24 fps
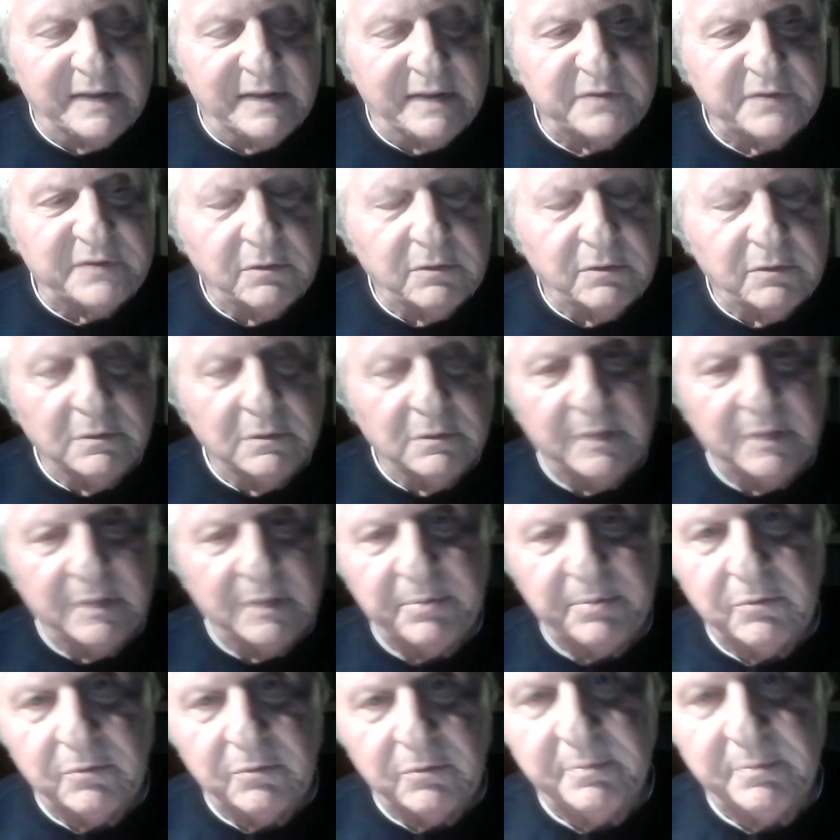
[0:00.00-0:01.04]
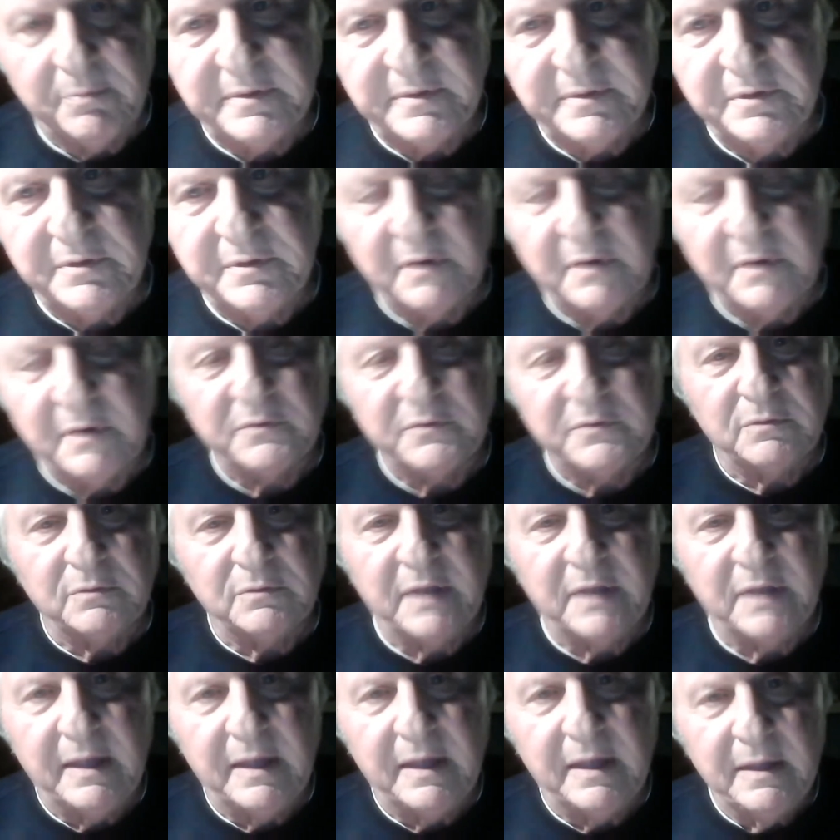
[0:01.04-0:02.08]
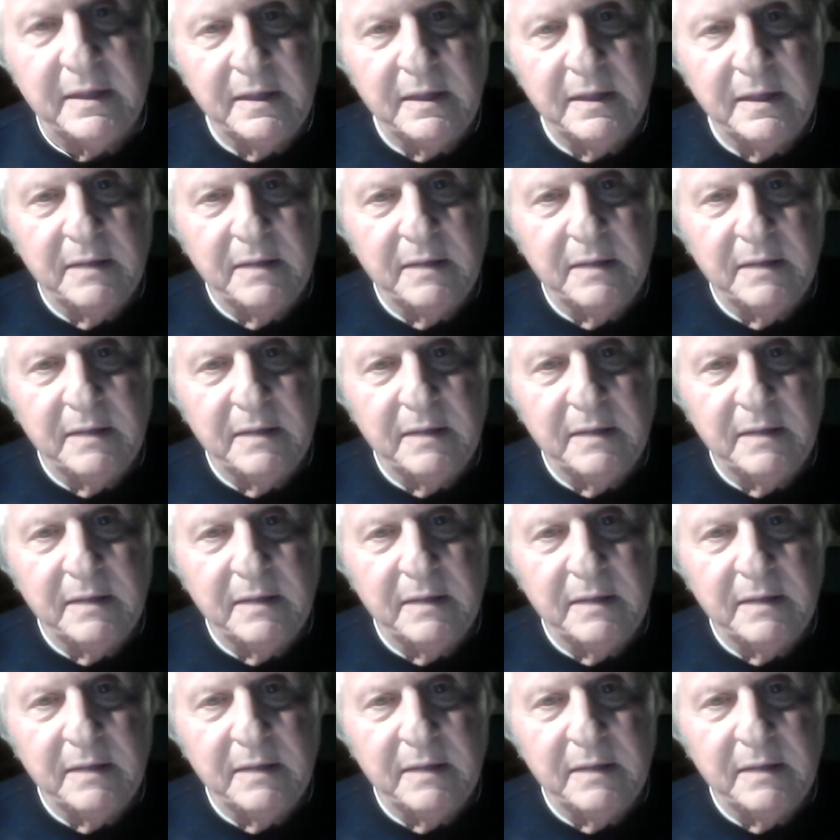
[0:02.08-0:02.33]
La seconda preoccupazione, la seconda,